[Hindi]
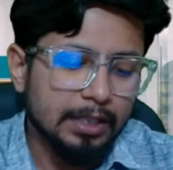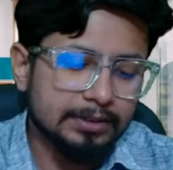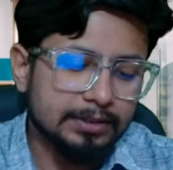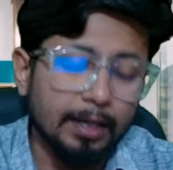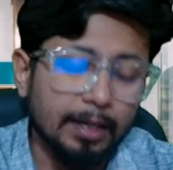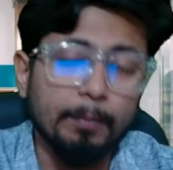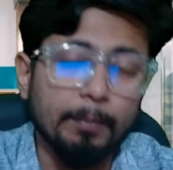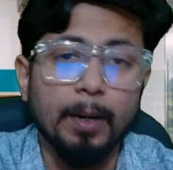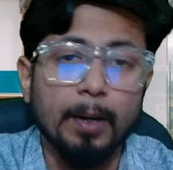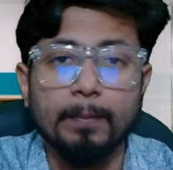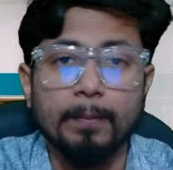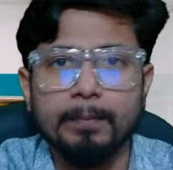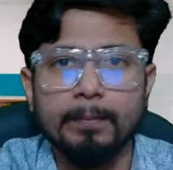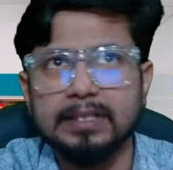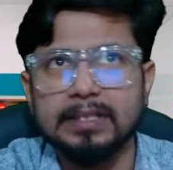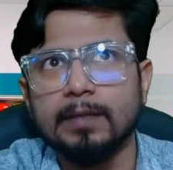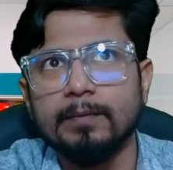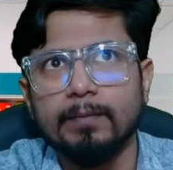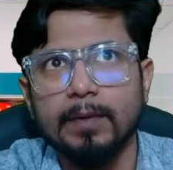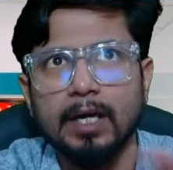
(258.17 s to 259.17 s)
तब
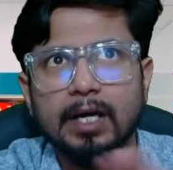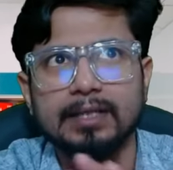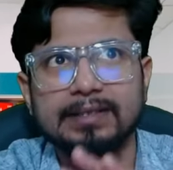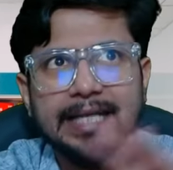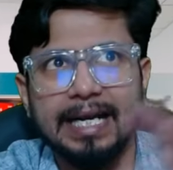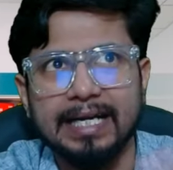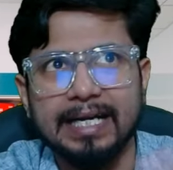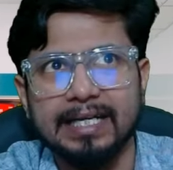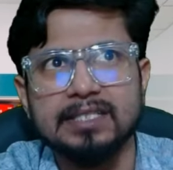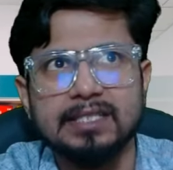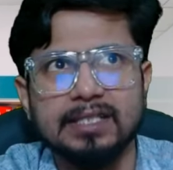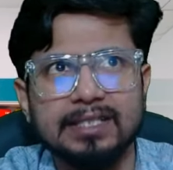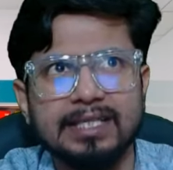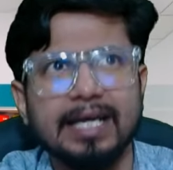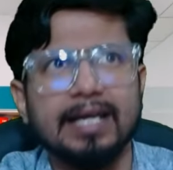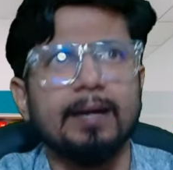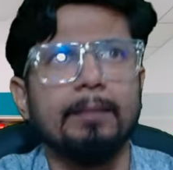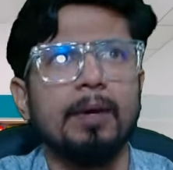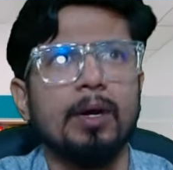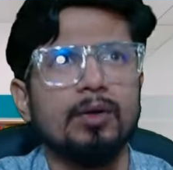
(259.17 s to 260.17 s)
मतलब दैट इज
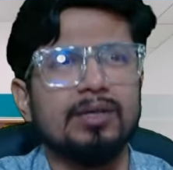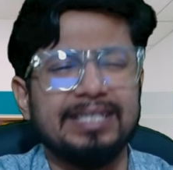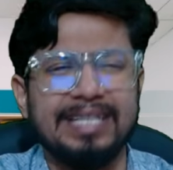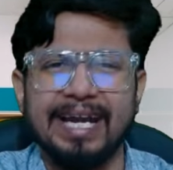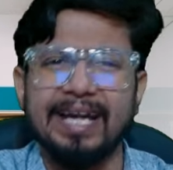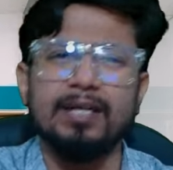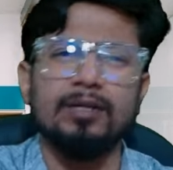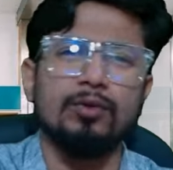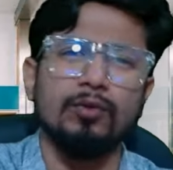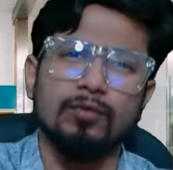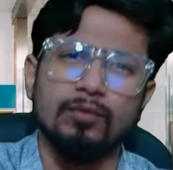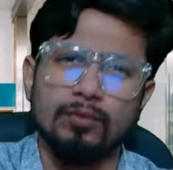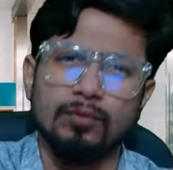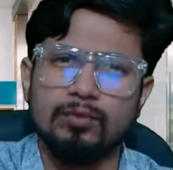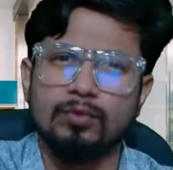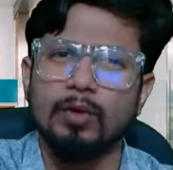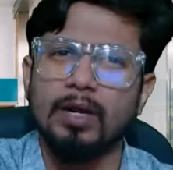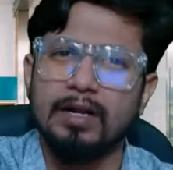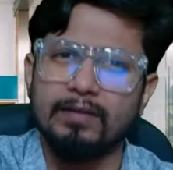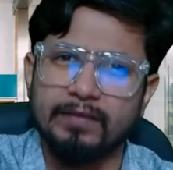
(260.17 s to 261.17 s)
नियर अबाउट टेन टू
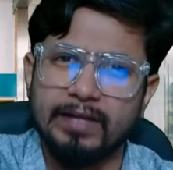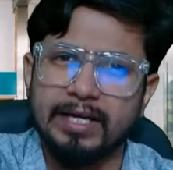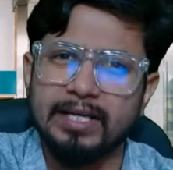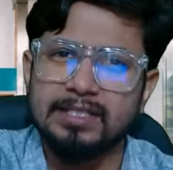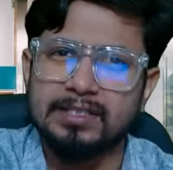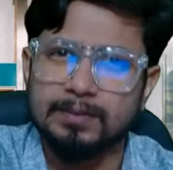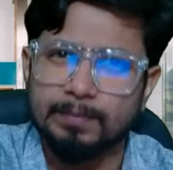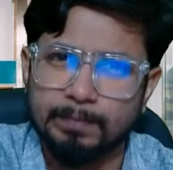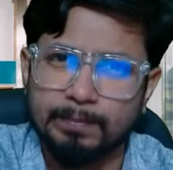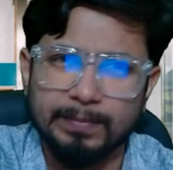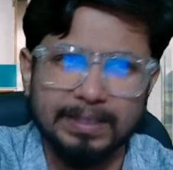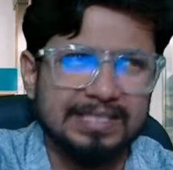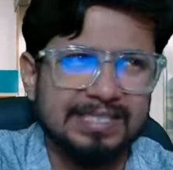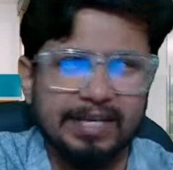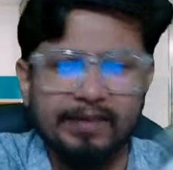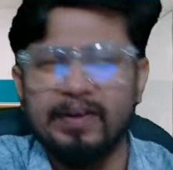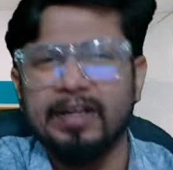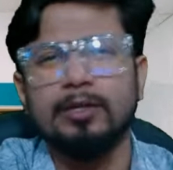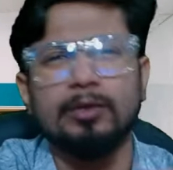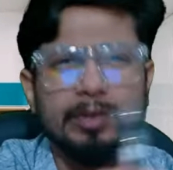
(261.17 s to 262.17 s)
ट्वेल्व डेज
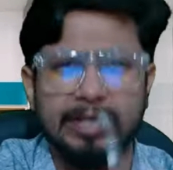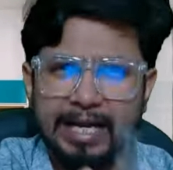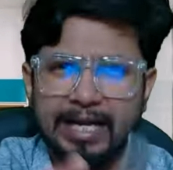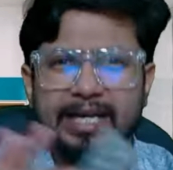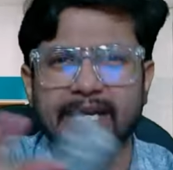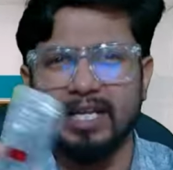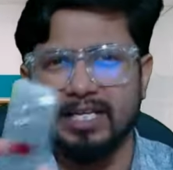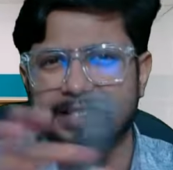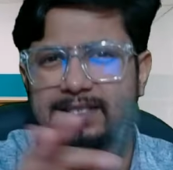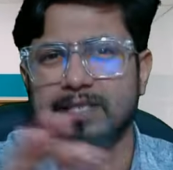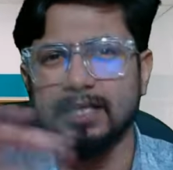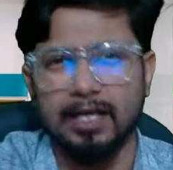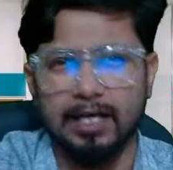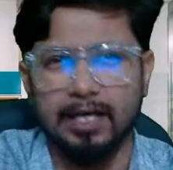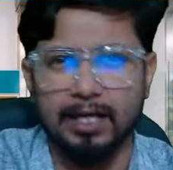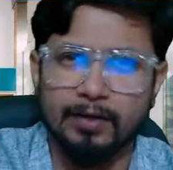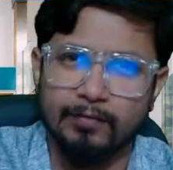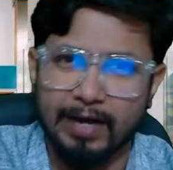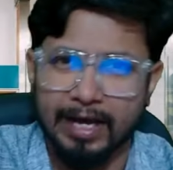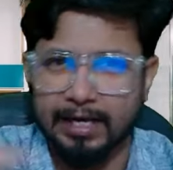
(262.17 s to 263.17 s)
सेवन टू टेन डेज
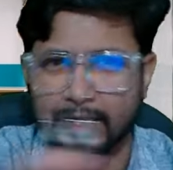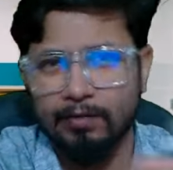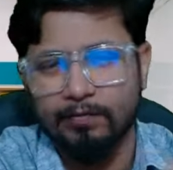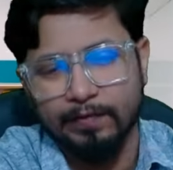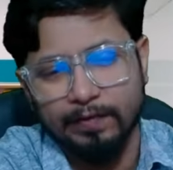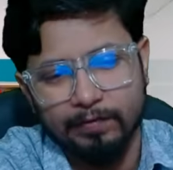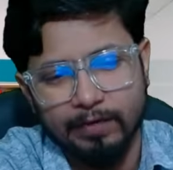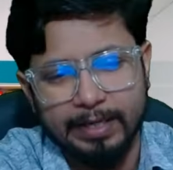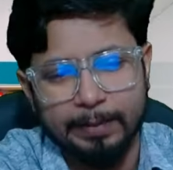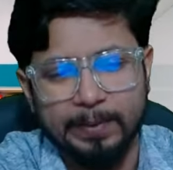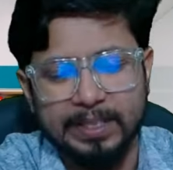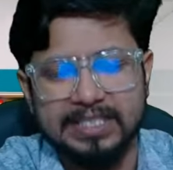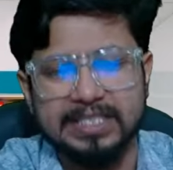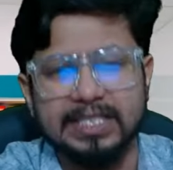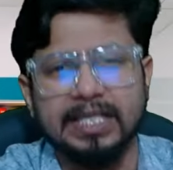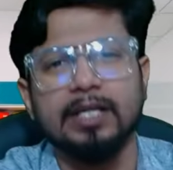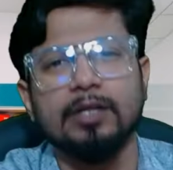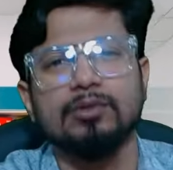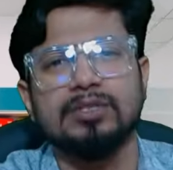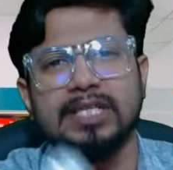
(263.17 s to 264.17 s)
वायरल फीवर
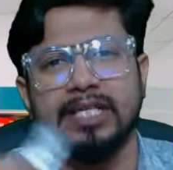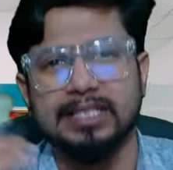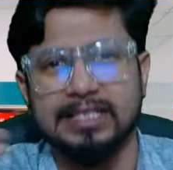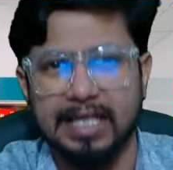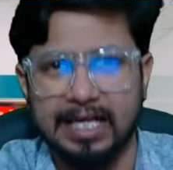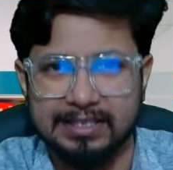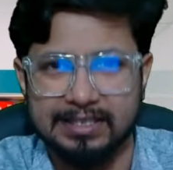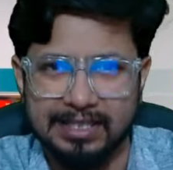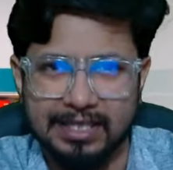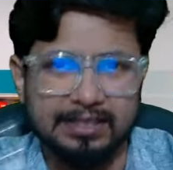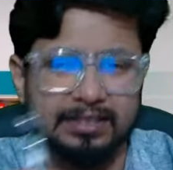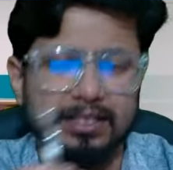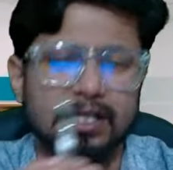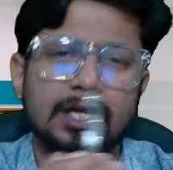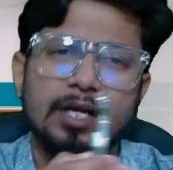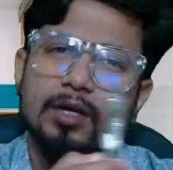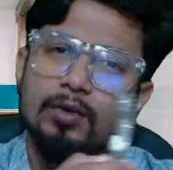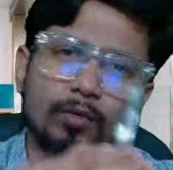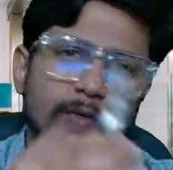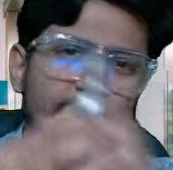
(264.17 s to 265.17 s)
बेसिकली उसके साथ साथ
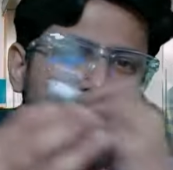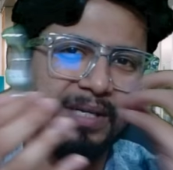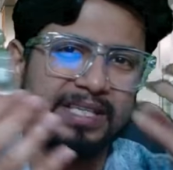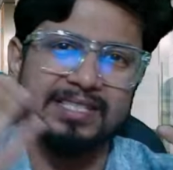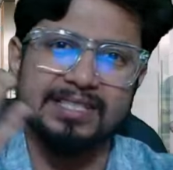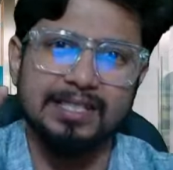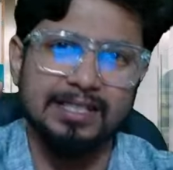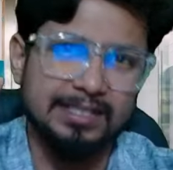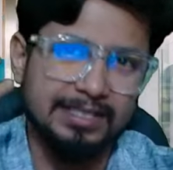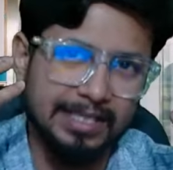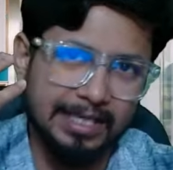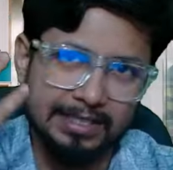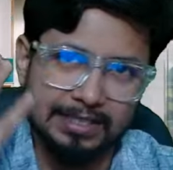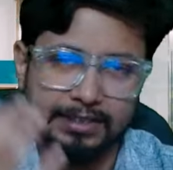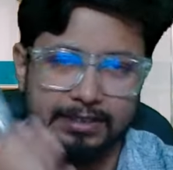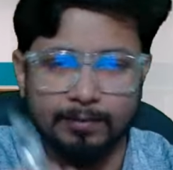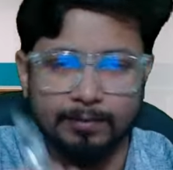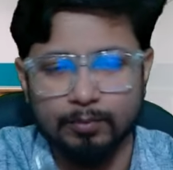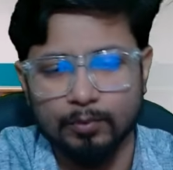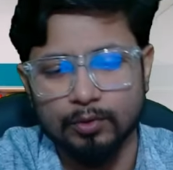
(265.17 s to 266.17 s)
वो ब्लिस्टर्स जैसा
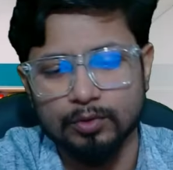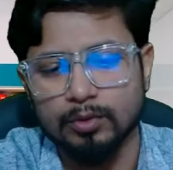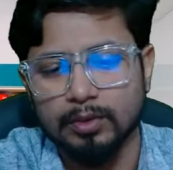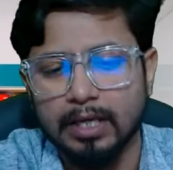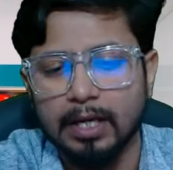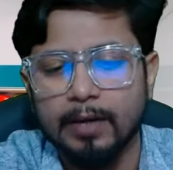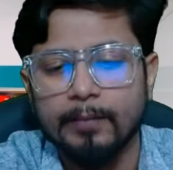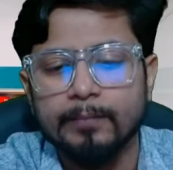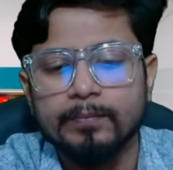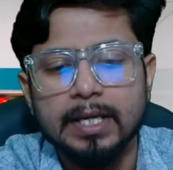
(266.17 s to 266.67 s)
सब कुछ होना